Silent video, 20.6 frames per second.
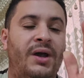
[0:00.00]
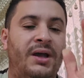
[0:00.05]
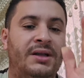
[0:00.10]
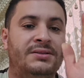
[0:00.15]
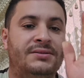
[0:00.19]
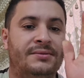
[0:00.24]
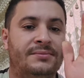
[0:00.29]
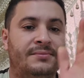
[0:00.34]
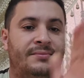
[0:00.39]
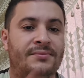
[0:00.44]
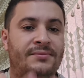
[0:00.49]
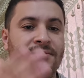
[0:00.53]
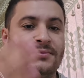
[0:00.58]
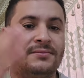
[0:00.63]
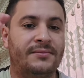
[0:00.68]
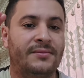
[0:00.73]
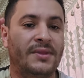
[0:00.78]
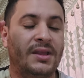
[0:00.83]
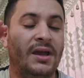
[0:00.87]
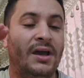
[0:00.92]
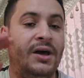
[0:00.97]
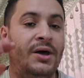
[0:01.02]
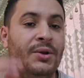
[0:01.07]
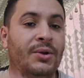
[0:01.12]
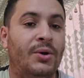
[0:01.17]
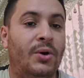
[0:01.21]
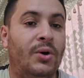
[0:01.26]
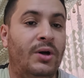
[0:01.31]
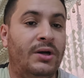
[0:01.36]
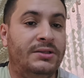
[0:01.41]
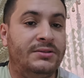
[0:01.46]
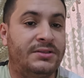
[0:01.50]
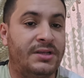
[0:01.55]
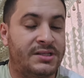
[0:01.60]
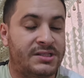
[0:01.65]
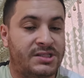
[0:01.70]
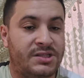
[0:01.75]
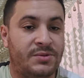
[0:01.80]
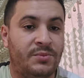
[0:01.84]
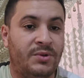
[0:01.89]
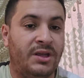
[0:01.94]
بعد روح نتا
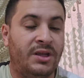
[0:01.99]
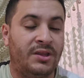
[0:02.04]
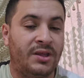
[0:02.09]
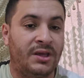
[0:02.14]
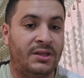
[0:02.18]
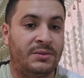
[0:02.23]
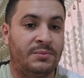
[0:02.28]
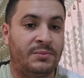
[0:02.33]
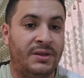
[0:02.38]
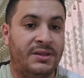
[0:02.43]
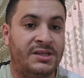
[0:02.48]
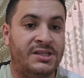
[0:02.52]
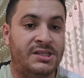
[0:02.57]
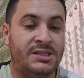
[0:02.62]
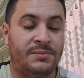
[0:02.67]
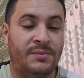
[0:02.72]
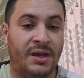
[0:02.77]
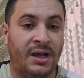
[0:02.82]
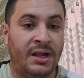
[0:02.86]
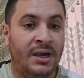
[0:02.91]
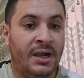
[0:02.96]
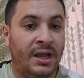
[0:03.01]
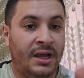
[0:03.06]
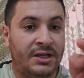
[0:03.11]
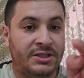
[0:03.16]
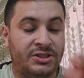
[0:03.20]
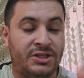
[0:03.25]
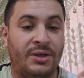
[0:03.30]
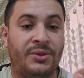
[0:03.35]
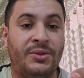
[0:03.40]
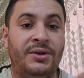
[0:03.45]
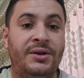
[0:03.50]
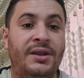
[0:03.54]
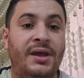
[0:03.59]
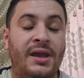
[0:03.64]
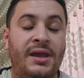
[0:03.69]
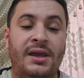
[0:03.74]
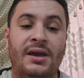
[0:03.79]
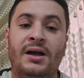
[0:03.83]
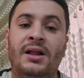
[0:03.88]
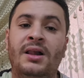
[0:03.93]
ستمني دايت ما السماء شاف
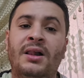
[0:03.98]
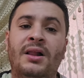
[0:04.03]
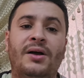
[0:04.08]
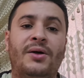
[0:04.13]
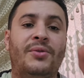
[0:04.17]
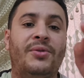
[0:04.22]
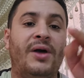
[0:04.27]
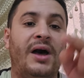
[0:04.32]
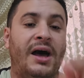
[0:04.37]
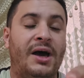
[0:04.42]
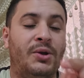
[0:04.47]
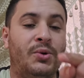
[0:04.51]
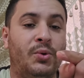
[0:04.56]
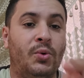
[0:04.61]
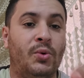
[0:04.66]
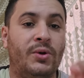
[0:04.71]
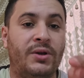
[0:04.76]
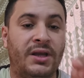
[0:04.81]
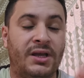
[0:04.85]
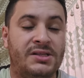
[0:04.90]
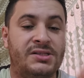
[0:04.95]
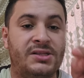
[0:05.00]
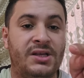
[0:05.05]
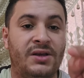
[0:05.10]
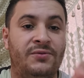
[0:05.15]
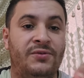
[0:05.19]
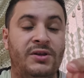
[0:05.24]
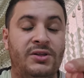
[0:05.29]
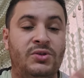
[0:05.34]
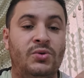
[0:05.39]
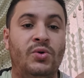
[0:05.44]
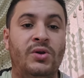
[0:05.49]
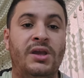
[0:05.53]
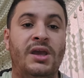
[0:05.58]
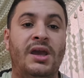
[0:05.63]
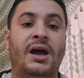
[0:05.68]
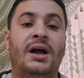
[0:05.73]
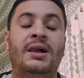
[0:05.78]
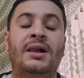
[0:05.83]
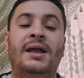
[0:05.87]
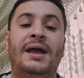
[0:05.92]
لنايا ضروري خصها
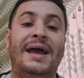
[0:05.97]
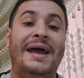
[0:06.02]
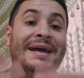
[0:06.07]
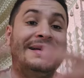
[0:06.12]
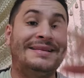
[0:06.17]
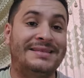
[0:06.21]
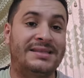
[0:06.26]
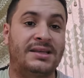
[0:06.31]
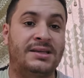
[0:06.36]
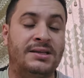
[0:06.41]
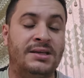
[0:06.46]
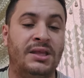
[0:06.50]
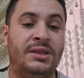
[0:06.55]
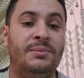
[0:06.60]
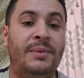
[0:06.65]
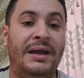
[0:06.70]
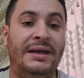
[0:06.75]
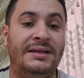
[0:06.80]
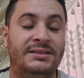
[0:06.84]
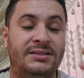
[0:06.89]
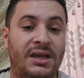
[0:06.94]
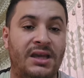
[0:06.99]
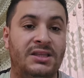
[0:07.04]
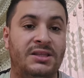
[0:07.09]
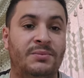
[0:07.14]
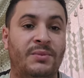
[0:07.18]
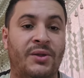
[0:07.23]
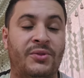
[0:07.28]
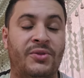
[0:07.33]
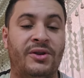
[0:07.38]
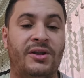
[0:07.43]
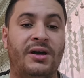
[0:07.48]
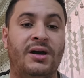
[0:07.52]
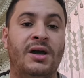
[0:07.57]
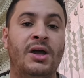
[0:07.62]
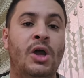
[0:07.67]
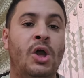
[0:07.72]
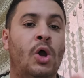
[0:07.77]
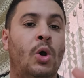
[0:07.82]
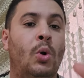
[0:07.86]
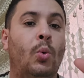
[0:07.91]
فيديويا اتقد ما حد يايت مثلا
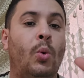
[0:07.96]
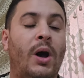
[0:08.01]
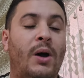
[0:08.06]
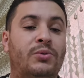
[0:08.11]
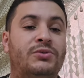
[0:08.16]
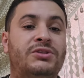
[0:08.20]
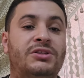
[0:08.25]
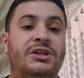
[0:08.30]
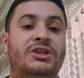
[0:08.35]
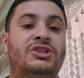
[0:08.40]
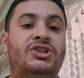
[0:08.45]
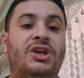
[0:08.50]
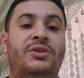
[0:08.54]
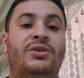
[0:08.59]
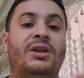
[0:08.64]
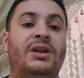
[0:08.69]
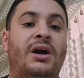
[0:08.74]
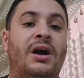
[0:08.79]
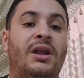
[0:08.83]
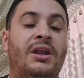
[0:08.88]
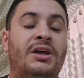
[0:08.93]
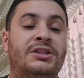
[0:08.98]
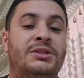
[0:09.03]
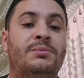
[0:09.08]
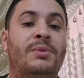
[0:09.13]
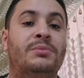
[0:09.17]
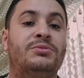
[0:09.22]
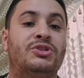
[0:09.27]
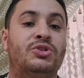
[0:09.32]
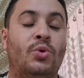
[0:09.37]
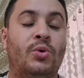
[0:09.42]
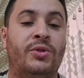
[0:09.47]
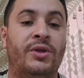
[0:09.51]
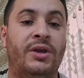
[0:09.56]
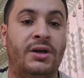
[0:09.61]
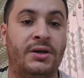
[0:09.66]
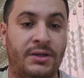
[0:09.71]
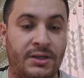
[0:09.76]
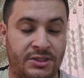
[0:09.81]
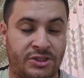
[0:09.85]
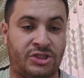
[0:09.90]
واو تين شادي الغلط ما
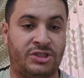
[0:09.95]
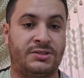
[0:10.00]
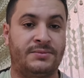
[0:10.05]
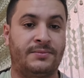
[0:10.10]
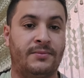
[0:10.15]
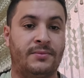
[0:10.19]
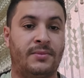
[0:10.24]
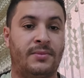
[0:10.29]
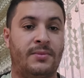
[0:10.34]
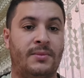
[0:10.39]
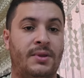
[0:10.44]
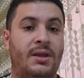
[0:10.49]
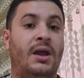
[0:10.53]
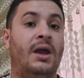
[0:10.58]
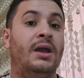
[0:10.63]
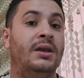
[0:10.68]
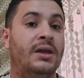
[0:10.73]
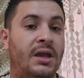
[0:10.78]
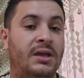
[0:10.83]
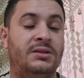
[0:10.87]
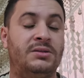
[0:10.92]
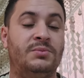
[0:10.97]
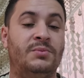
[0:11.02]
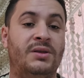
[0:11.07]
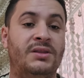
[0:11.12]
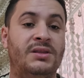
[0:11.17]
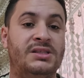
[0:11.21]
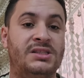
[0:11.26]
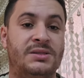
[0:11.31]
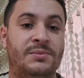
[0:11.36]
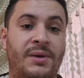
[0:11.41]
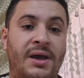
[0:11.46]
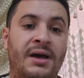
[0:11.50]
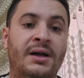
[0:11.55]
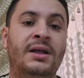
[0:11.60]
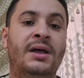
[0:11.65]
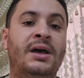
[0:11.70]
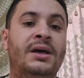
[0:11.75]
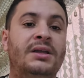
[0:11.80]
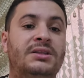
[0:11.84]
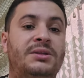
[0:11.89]
مشوضي غناش ايا يتما دي السماء
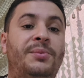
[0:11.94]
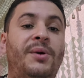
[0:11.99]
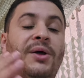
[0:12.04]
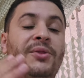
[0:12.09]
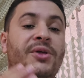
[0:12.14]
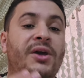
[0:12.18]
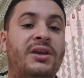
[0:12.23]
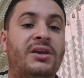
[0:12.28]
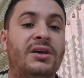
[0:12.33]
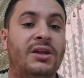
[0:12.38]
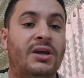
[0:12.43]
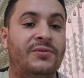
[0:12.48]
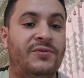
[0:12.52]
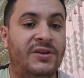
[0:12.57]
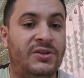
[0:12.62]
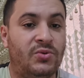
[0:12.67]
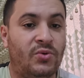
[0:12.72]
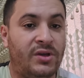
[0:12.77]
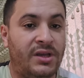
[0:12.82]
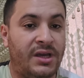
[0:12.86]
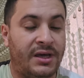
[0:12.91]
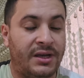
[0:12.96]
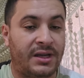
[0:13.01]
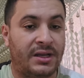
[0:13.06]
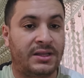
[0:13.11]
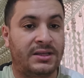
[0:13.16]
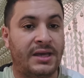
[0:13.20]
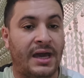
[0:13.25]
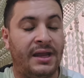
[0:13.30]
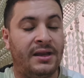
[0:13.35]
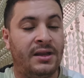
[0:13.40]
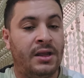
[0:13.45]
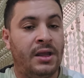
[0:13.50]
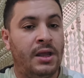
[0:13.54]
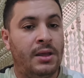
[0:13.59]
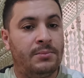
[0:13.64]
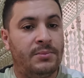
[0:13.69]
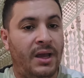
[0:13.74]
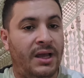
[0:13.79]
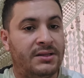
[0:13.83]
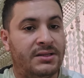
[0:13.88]
تبعثها كان فيديويا رين كاع
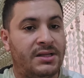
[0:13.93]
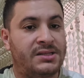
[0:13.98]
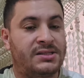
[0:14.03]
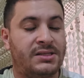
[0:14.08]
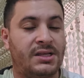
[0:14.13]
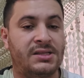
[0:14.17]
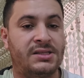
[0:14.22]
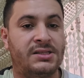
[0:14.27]
ما عندها